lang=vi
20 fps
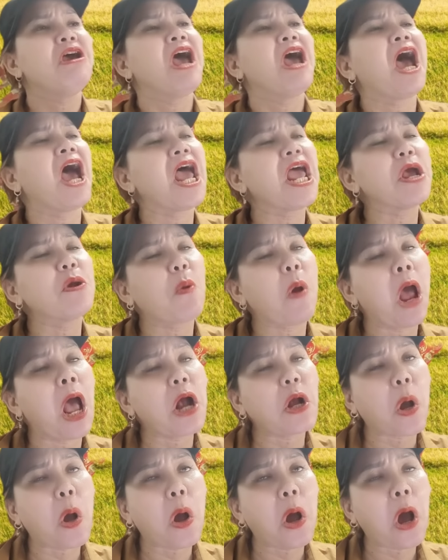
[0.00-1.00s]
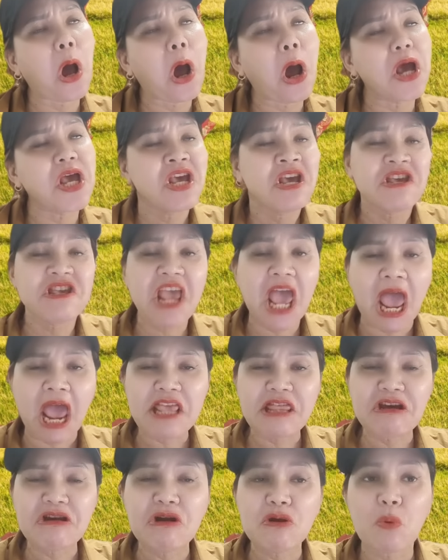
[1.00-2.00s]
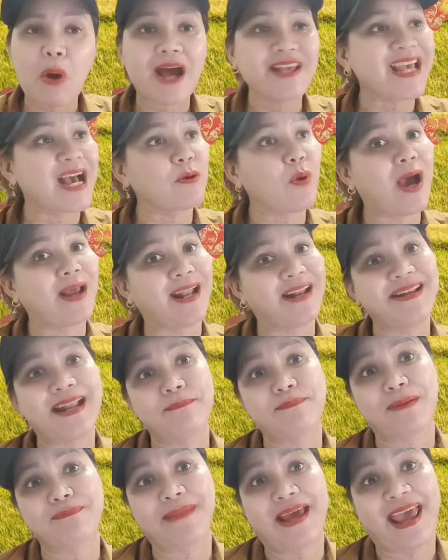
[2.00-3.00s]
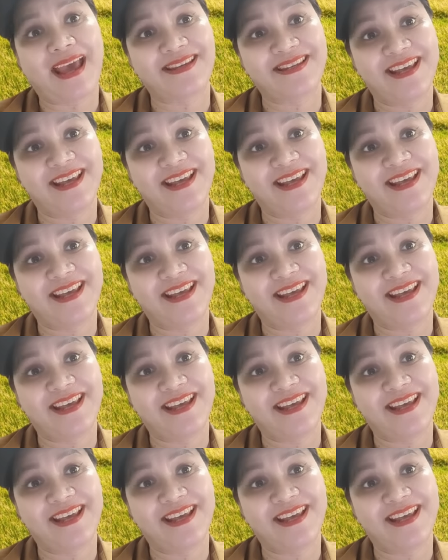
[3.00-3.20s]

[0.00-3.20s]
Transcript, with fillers: hay quá con ơi dễ thương quá ra ngoài lãnh 500 ngàn